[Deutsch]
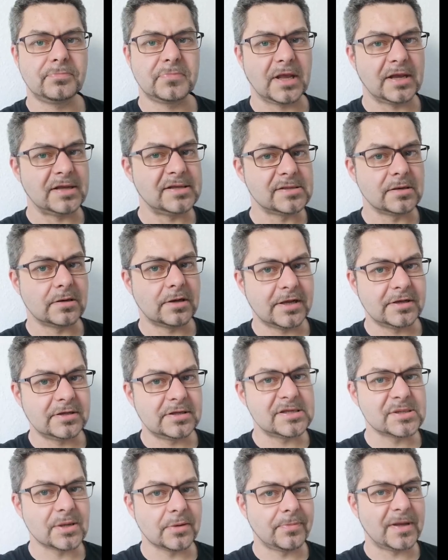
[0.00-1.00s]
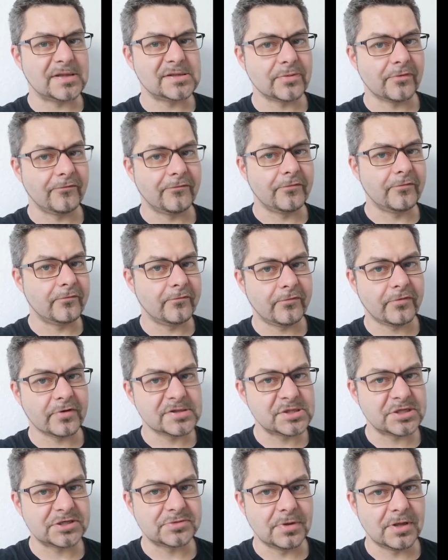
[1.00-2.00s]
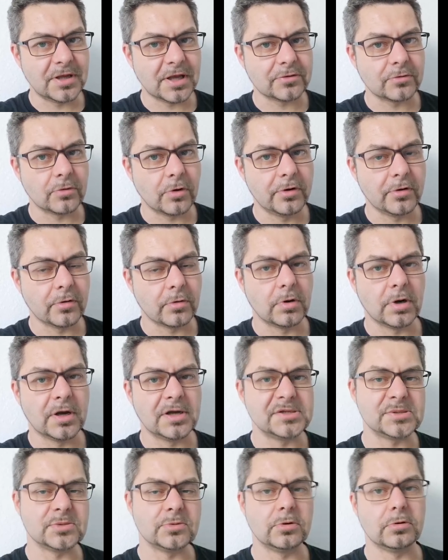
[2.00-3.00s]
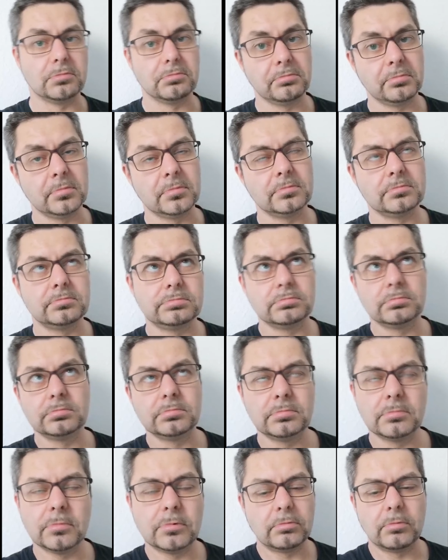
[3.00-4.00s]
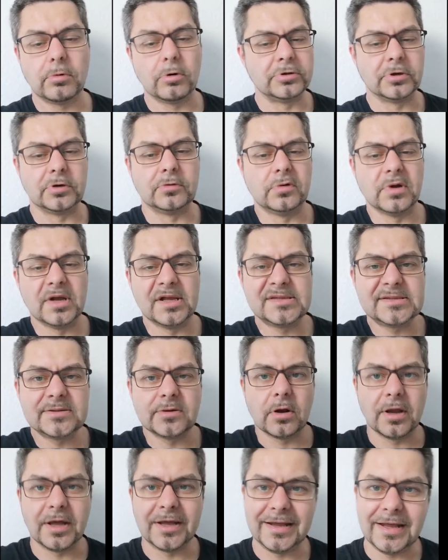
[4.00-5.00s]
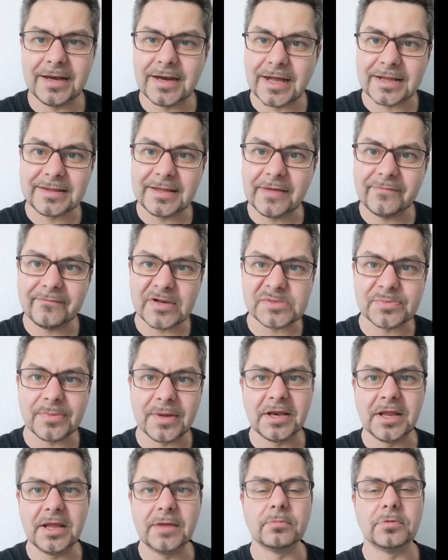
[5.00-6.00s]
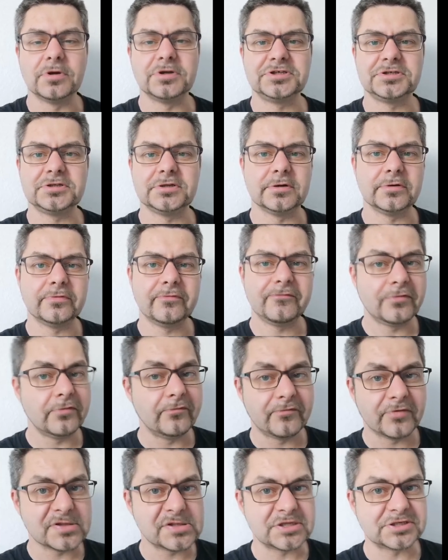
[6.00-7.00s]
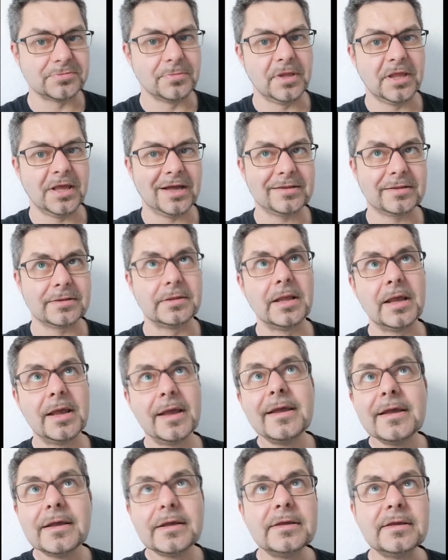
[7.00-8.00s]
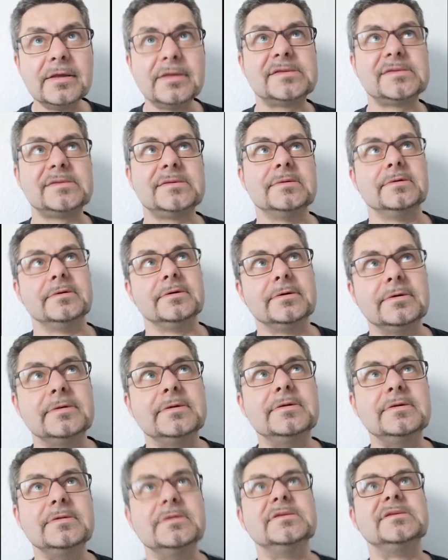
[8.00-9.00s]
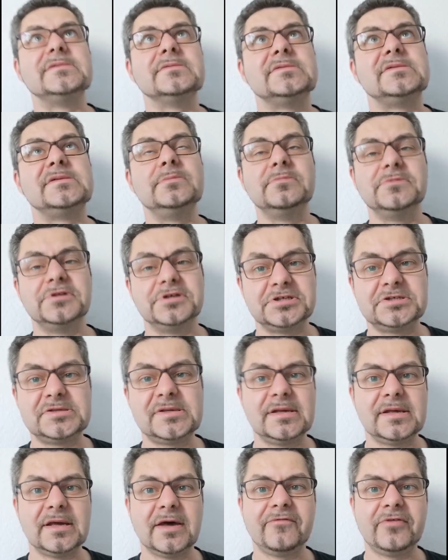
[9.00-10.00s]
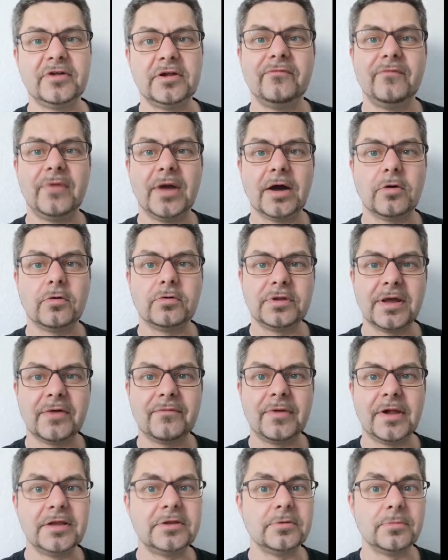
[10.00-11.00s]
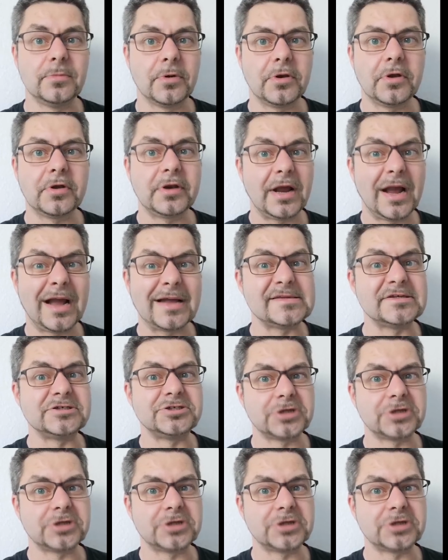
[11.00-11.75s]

Da ist eine kleine Diskrepanz von 45 Milliarden Euro, also oder US-Dollar, je nachdem, was man nehmen möchte. 45 Milliarden ist äh, in so ziemlich sehr vielen Währungen der Welt immer noch eine ganze